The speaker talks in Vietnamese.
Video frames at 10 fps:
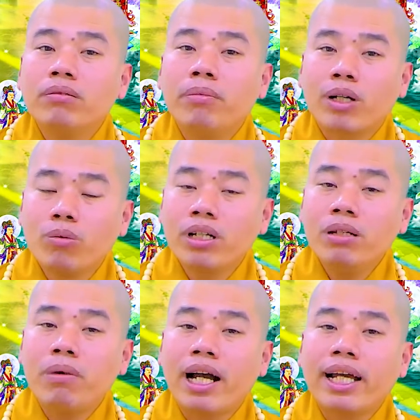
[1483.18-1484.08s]
mà cung
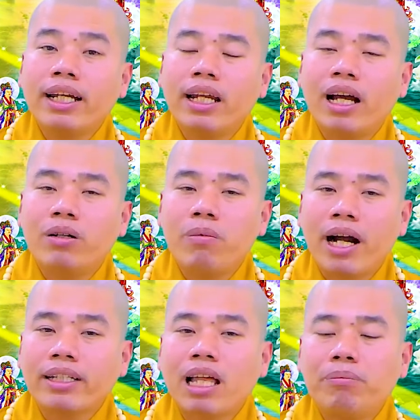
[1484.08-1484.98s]
kính bằng cái cách nào
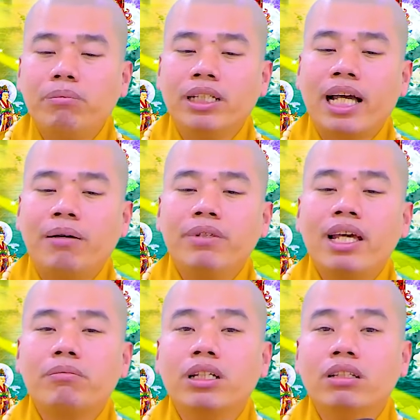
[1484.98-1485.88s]
bằng cái tâm mình cảm
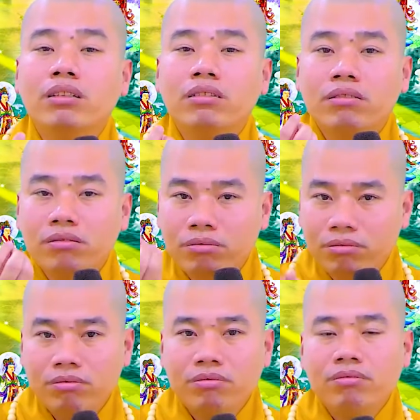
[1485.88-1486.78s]
giác mình
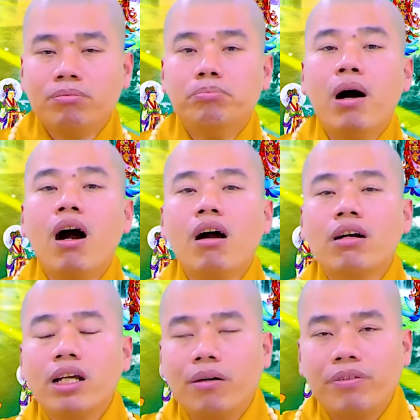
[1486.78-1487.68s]
mừng
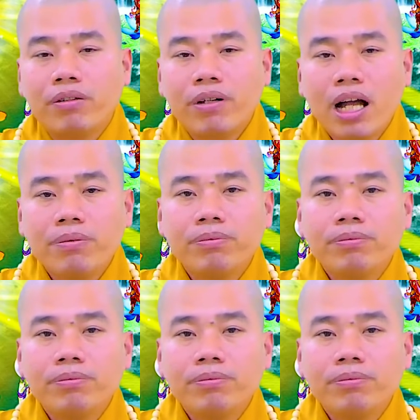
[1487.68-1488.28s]
khi gặp phật pháp